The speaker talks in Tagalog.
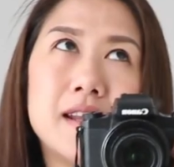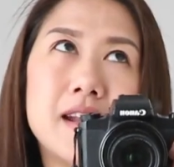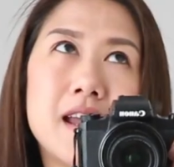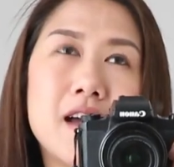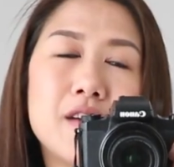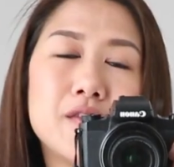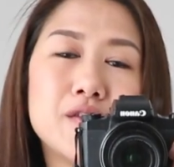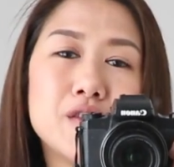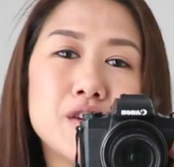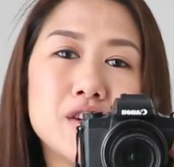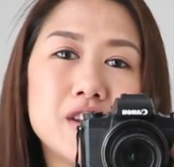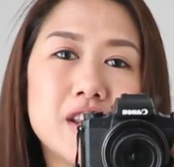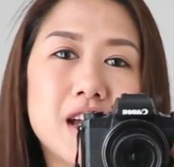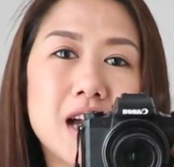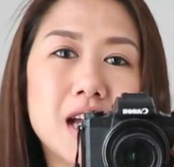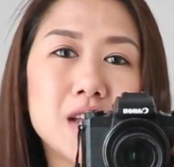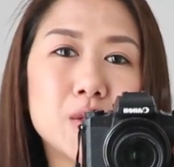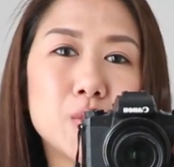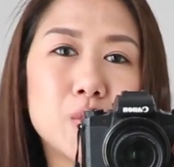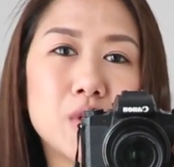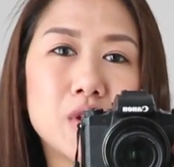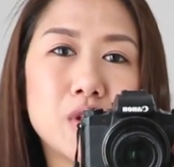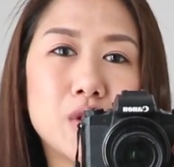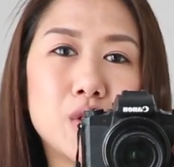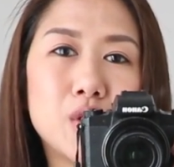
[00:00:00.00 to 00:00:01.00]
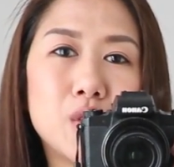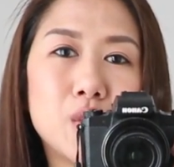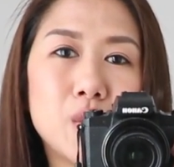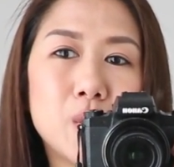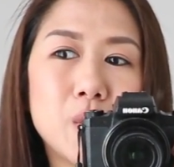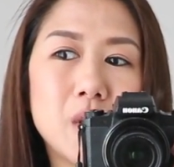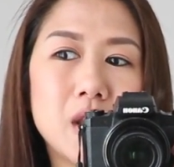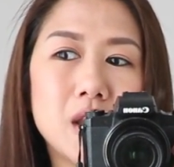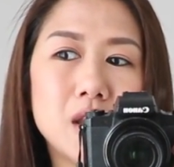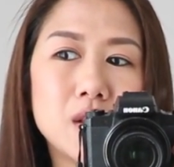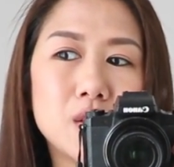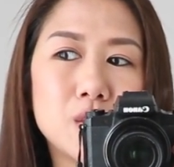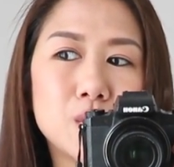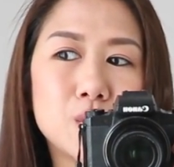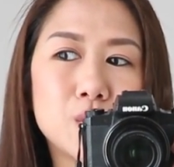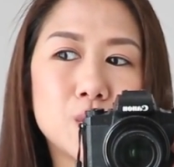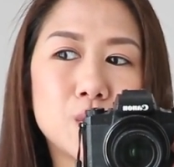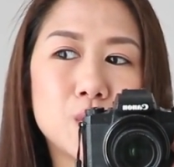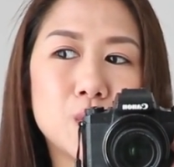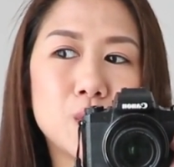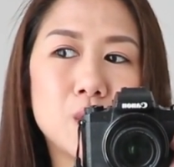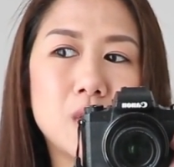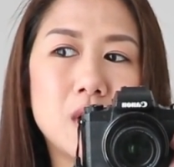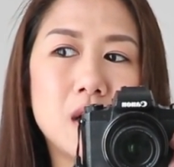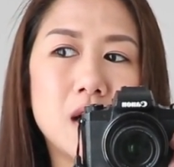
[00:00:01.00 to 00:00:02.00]
And after that, we're going
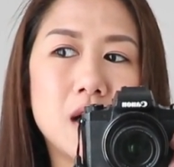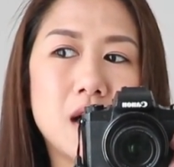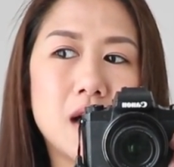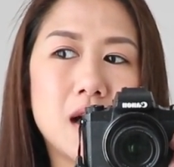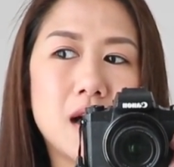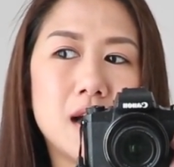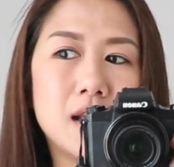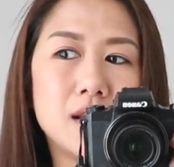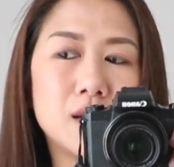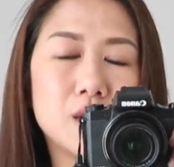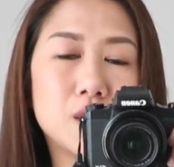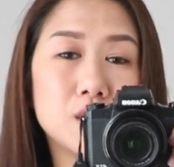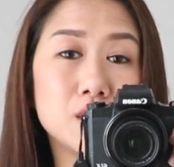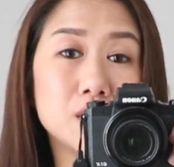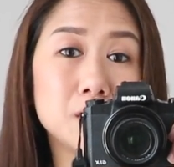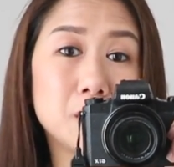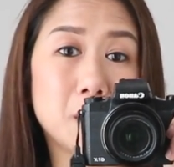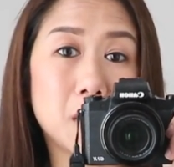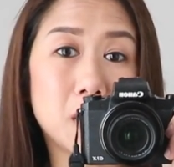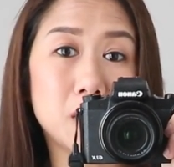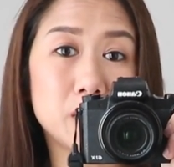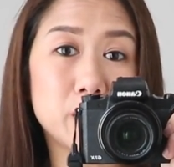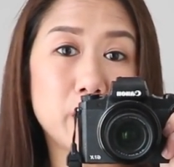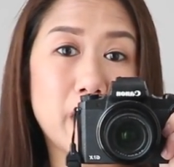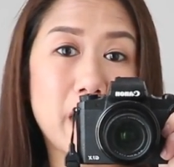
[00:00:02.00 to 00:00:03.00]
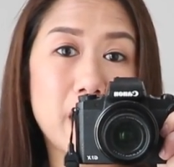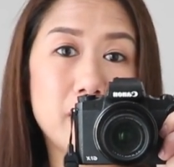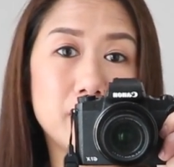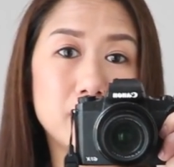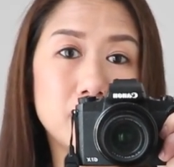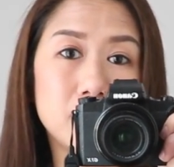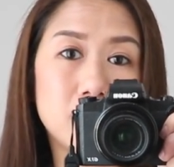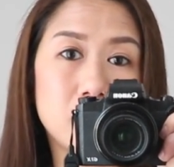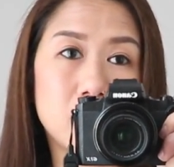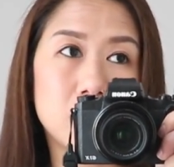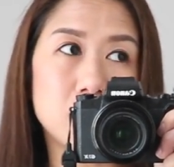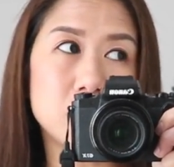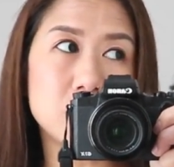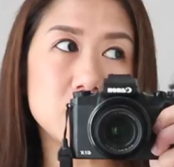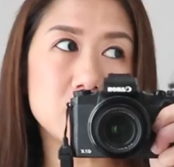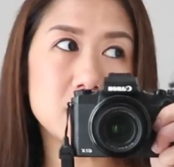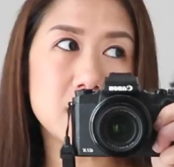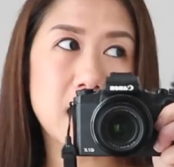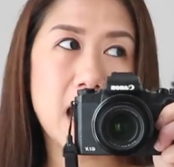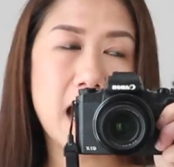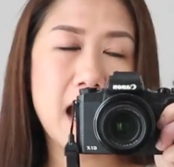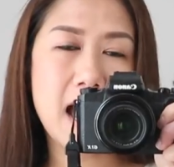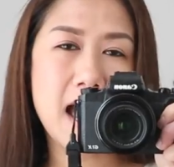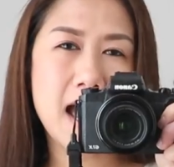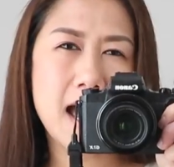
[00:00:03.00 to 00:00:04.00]
to Alcott Mall to have lunch
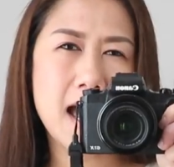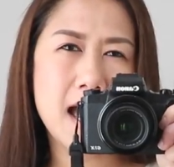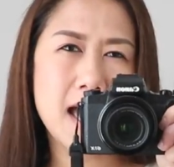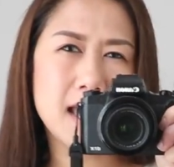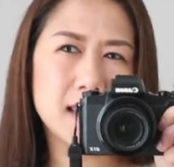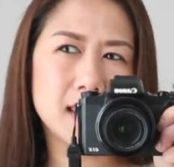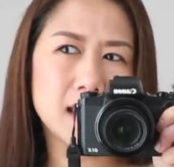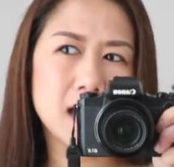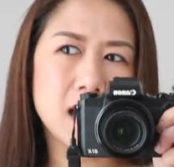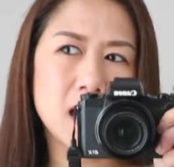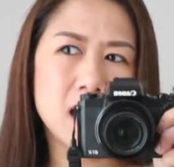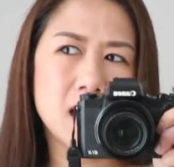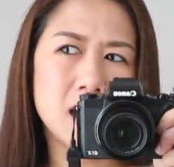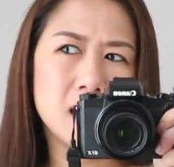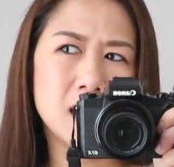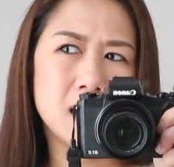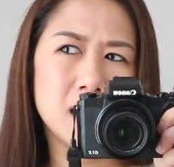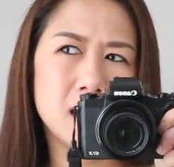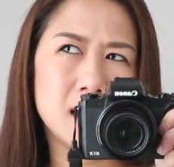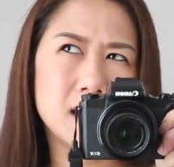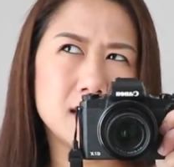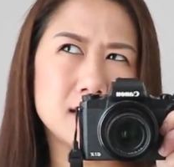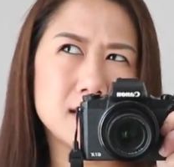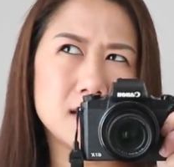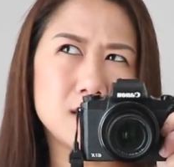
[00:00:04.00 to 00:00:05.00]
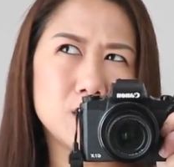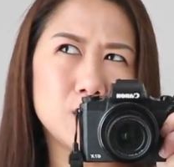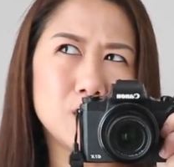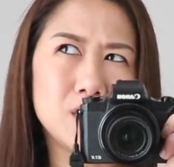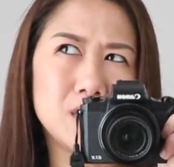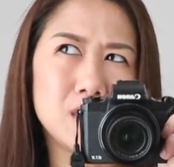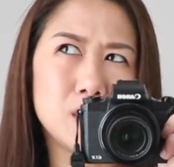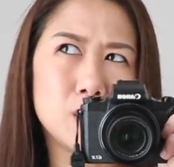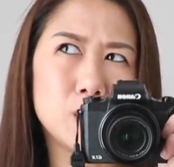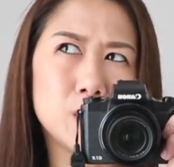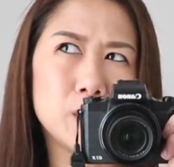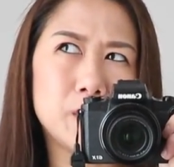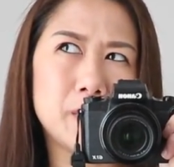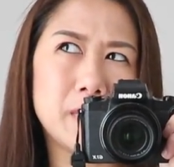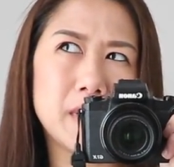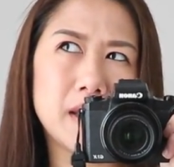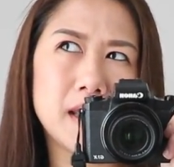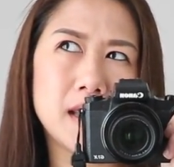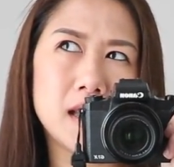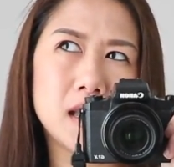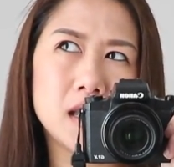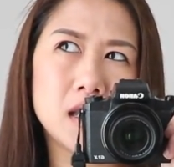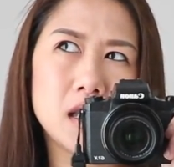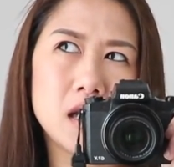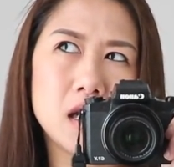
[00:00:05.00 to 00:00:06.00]
at it's a newly
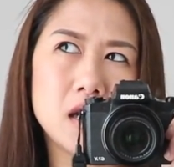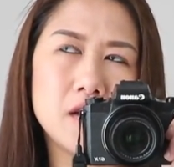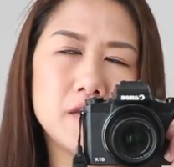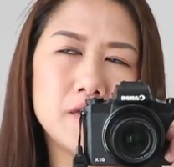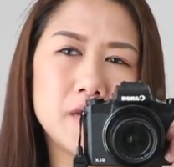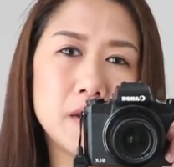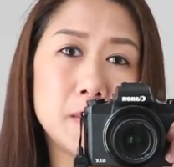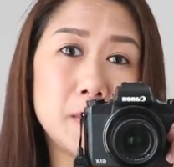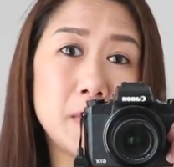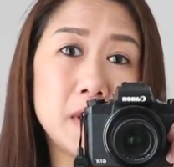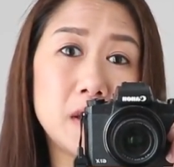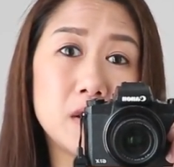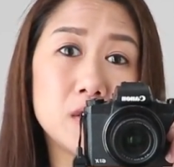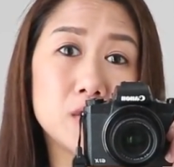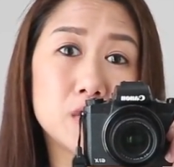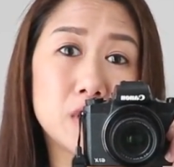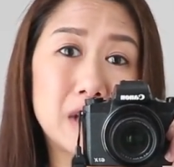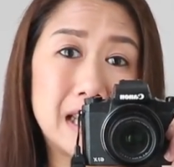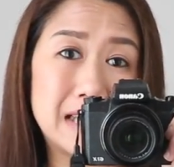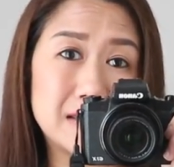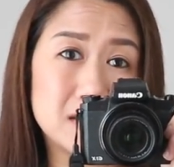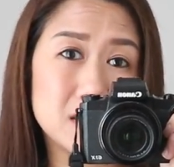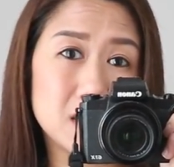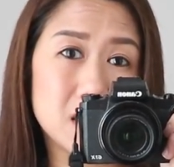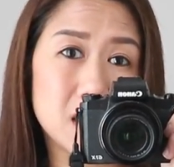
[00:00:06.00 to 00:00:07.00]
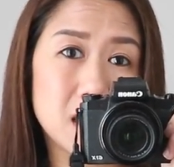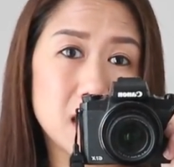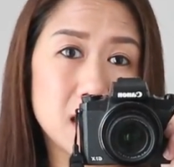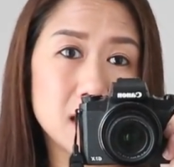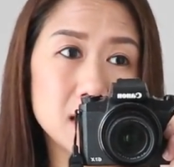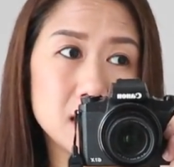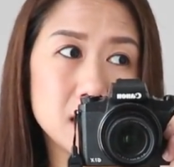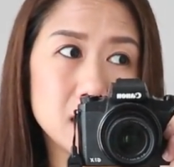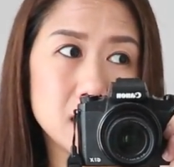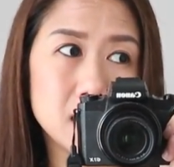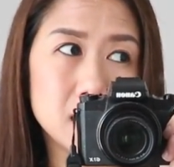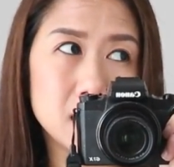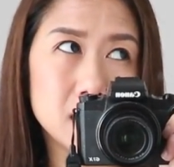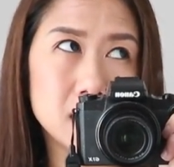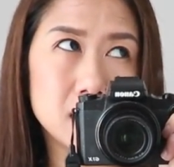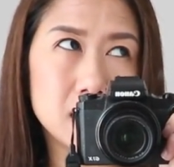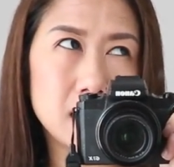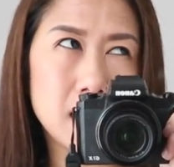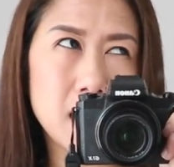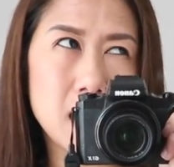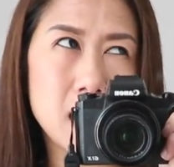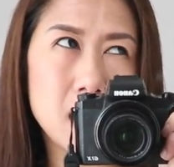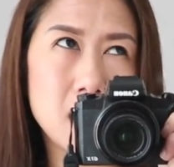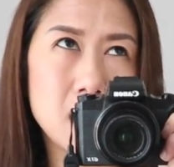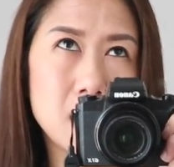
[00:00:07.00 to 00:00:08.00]
opened Filipino restaurant
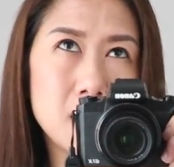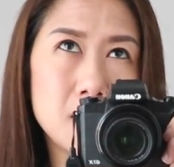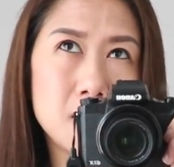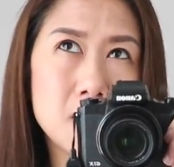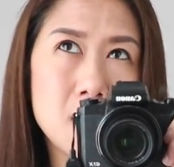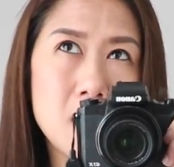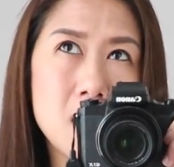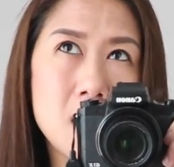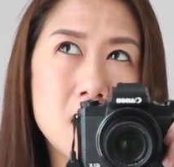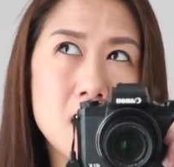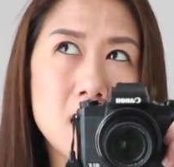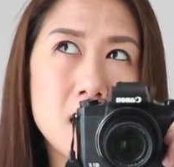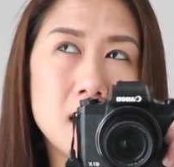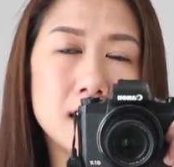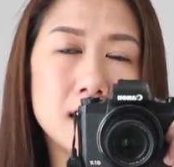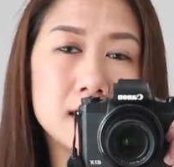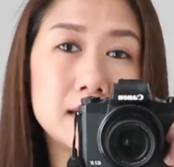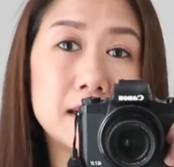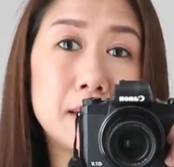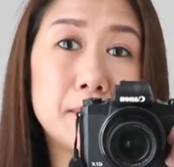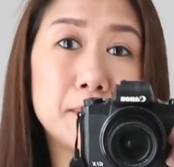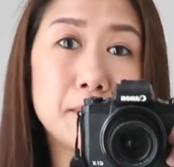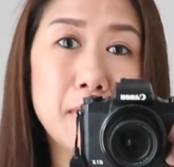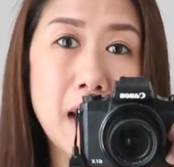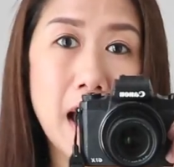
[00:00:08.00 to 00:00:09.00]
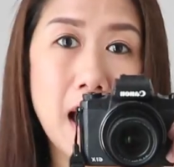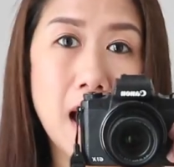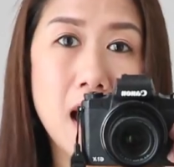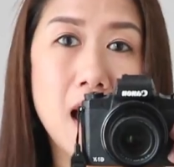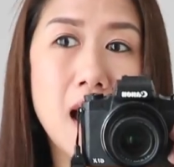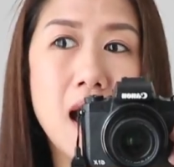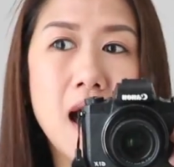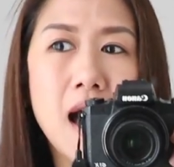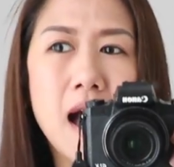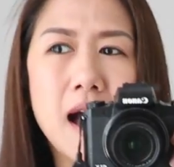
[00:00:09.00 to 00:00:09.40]
named Dampa.